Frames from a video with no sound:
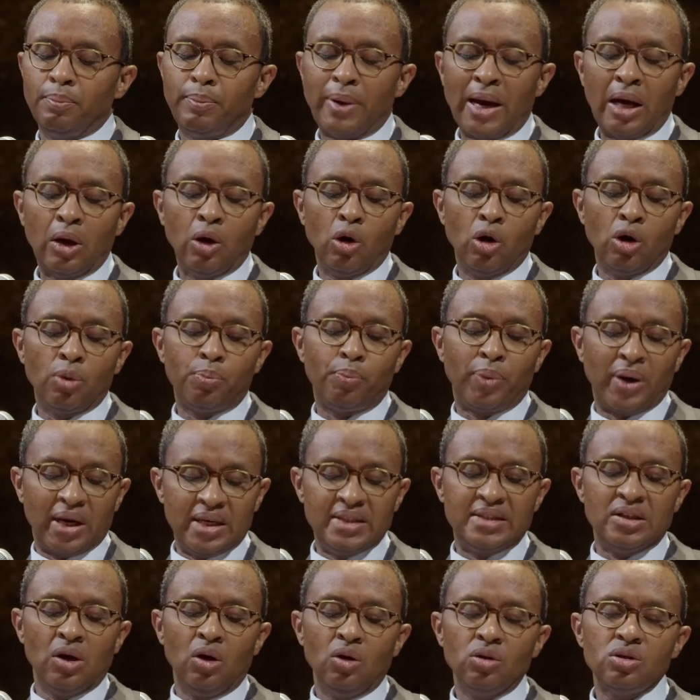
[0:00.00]
Par leur
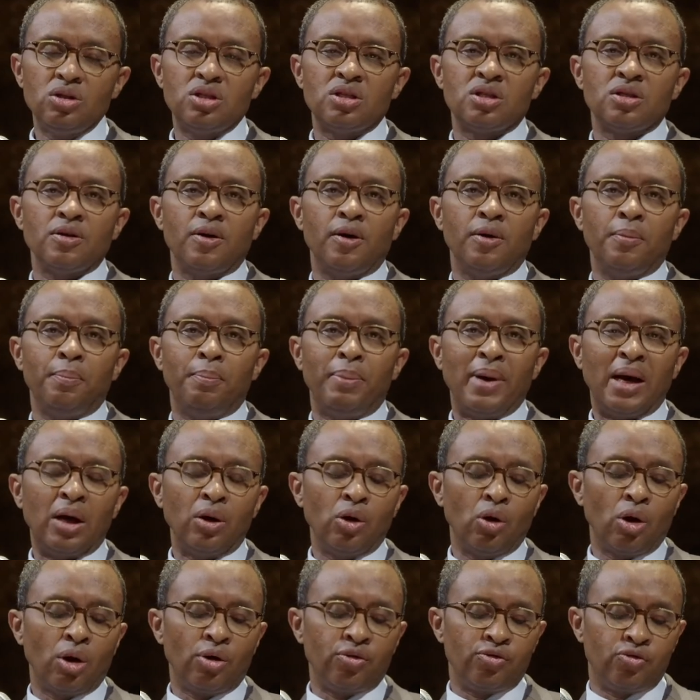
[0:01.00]
présence,
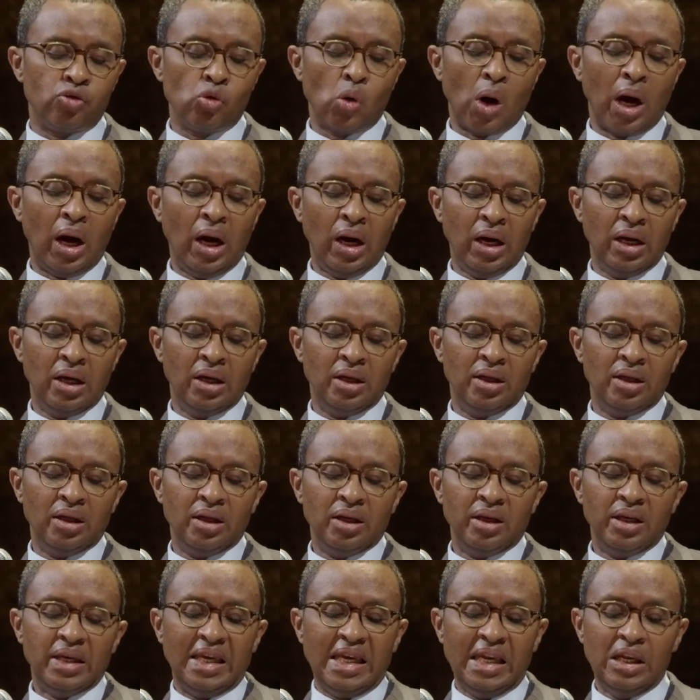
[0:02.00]
par leur voix,
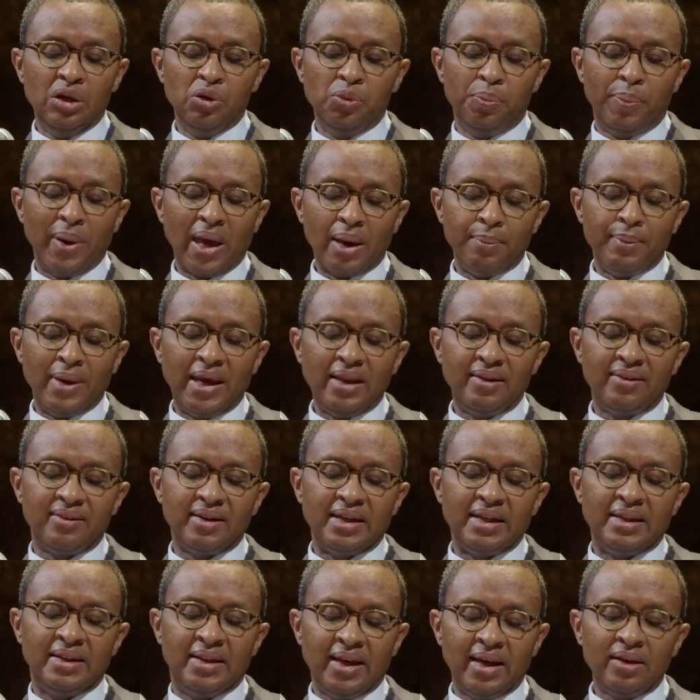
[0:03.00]
ils nous
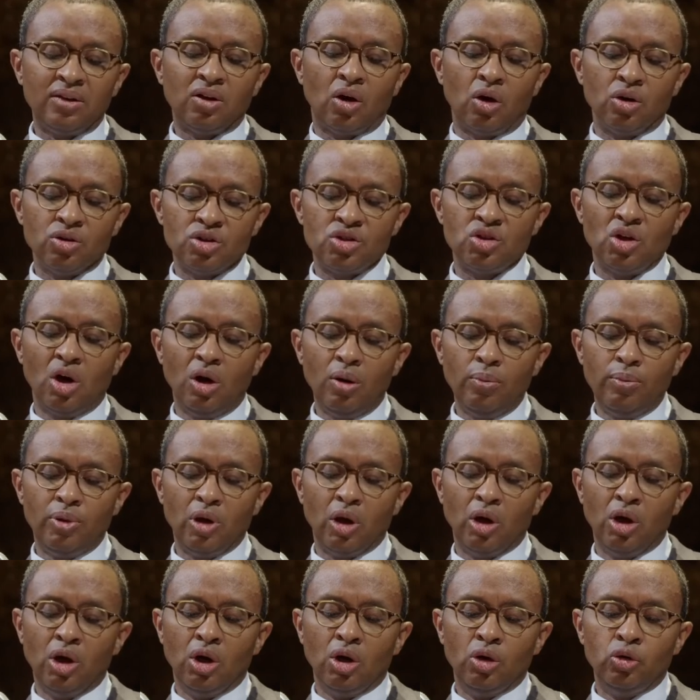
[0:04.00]
permettent d'être
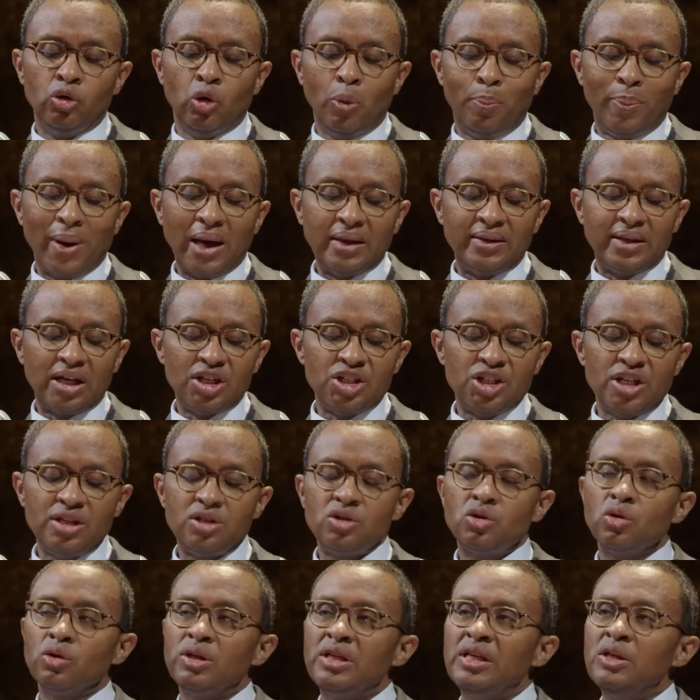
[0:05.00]
ensemble, de partager
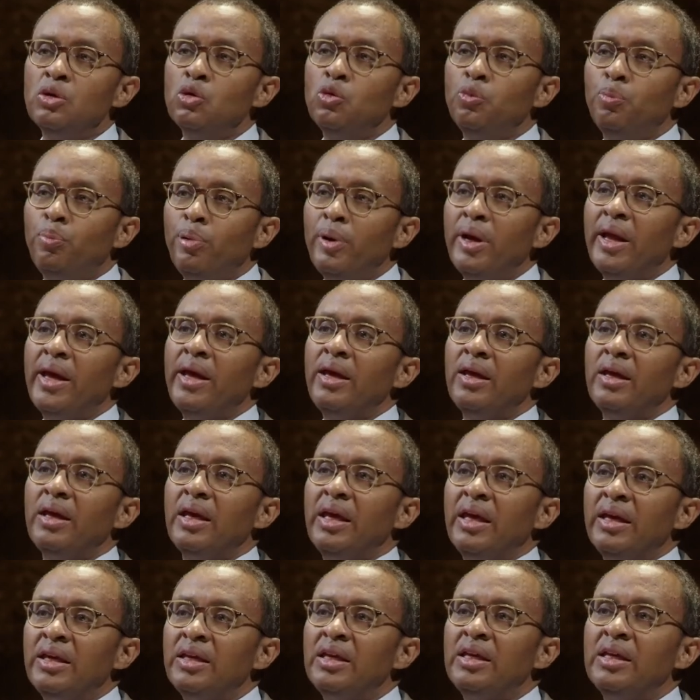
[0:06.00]
ce qui nous plaît
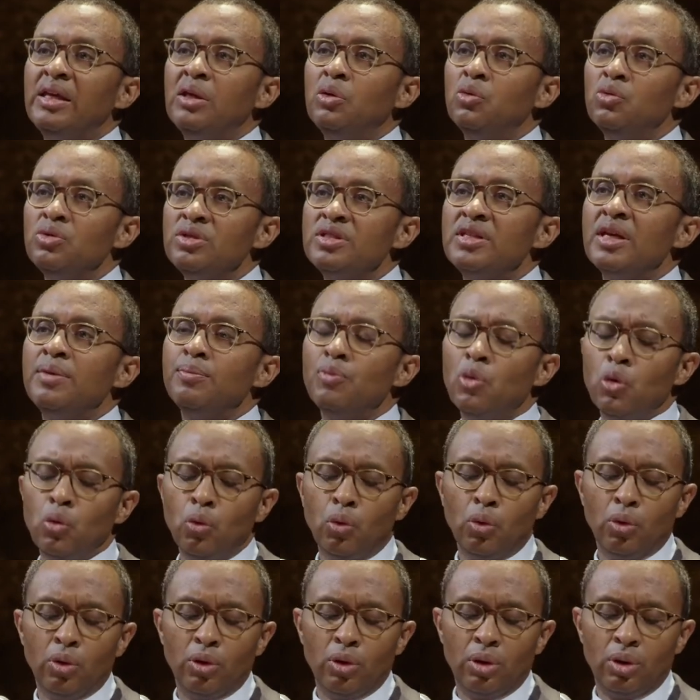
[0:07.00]
et qui nous
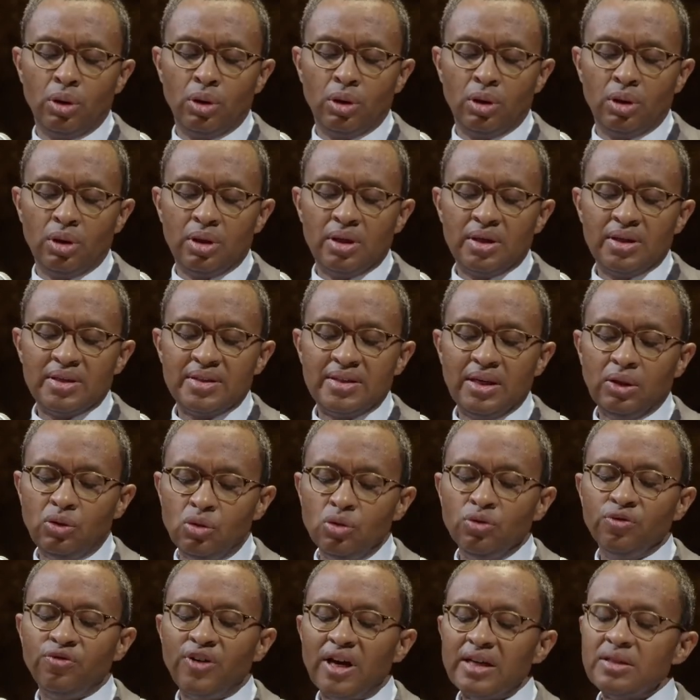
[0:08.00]
émeut.
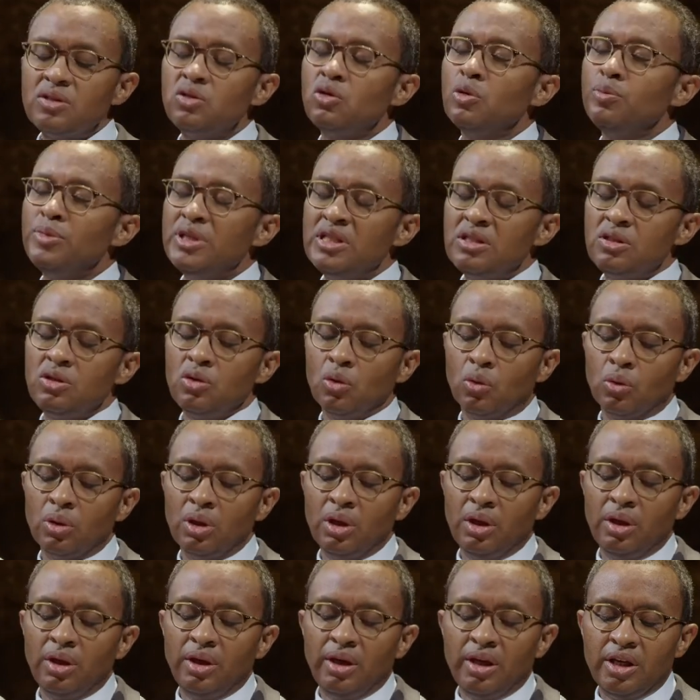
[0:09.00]
C'est une vaste mission
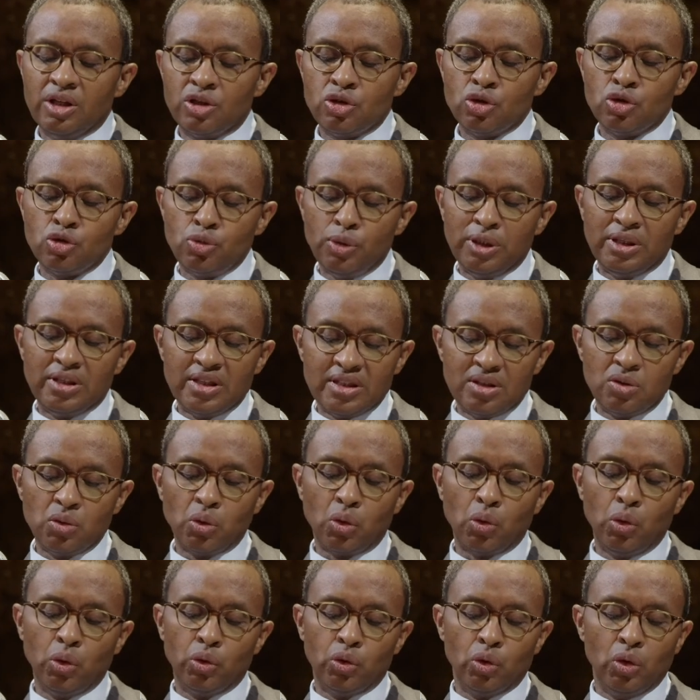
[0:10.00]
et je suis
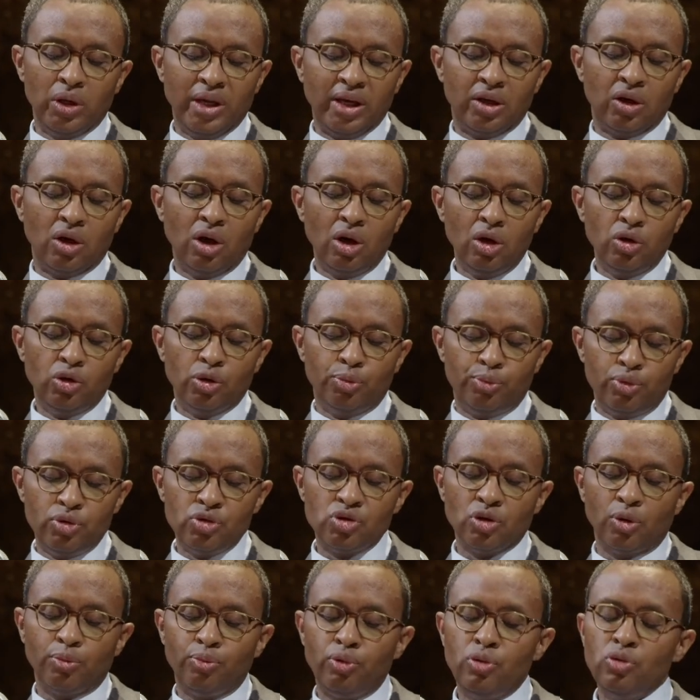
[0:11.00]
désireux que l'école, de
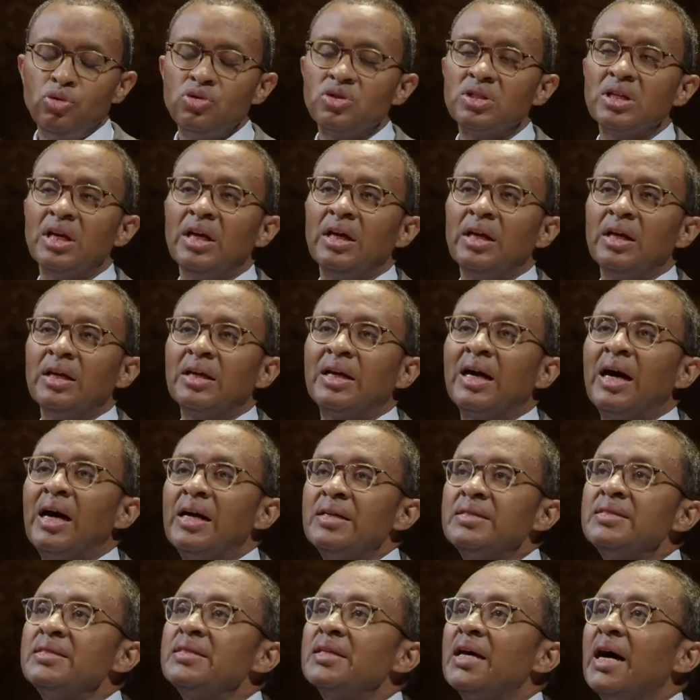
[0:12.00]
plus en plus,
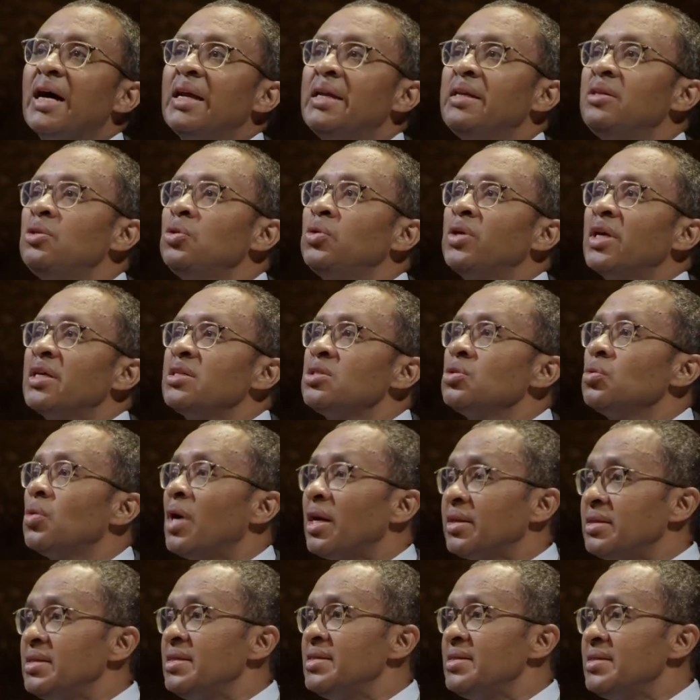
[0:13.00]
grâce à l'éducation
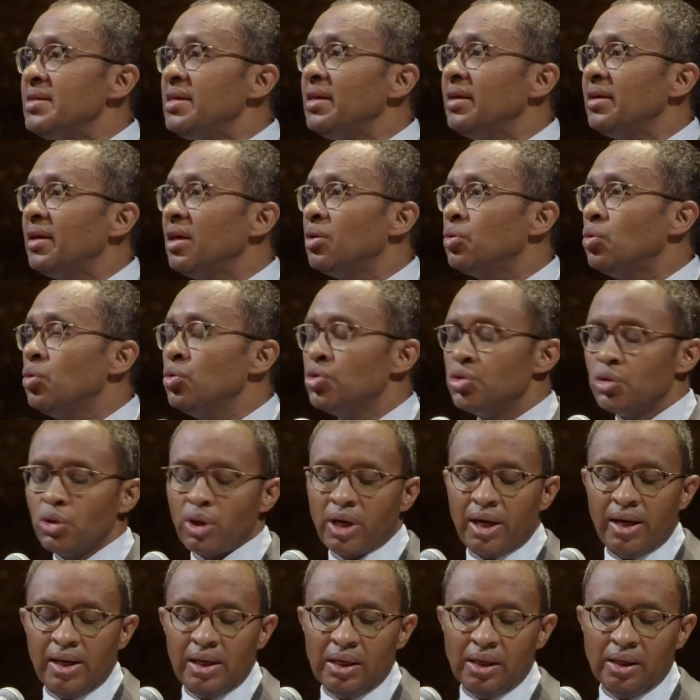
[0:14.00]
artistique et
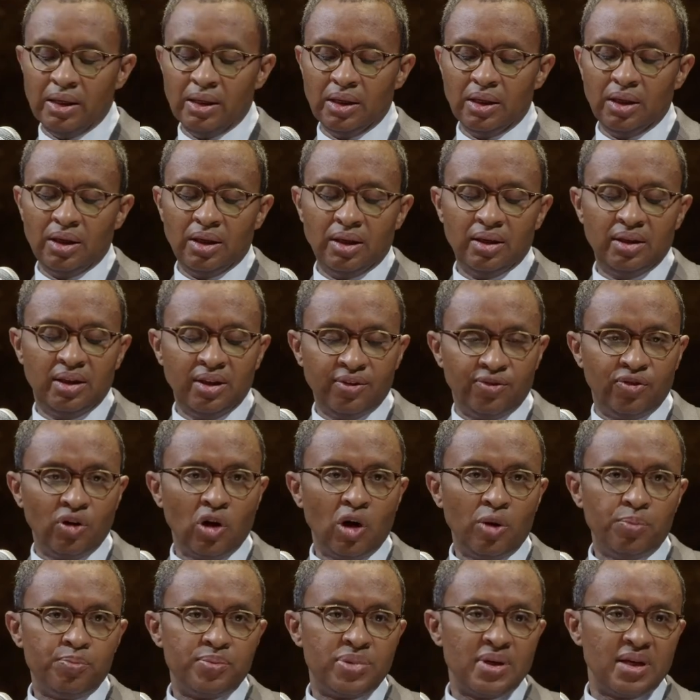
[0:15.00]
culturelle,
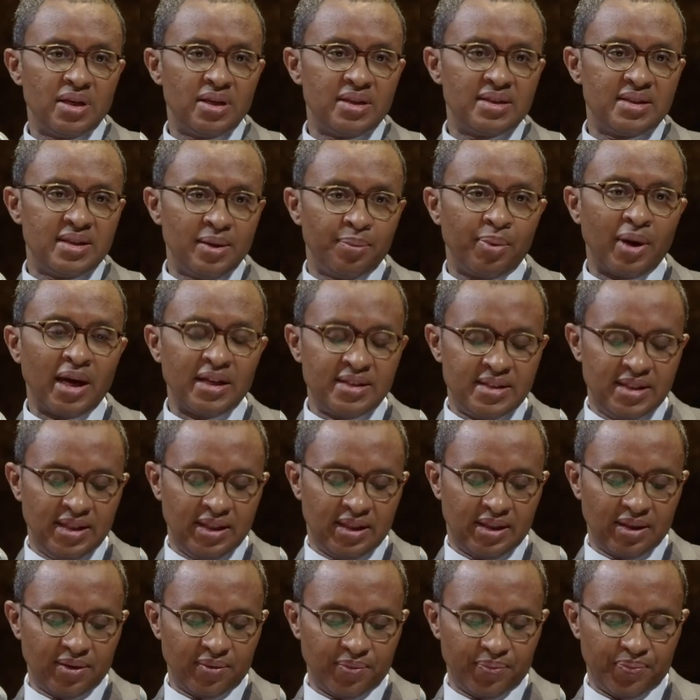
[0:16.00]
développe ces
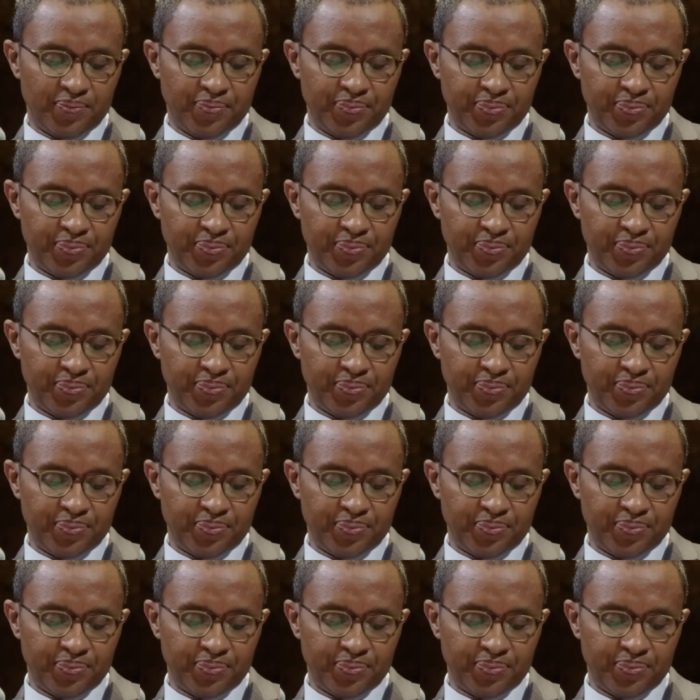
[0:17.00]
pratiques.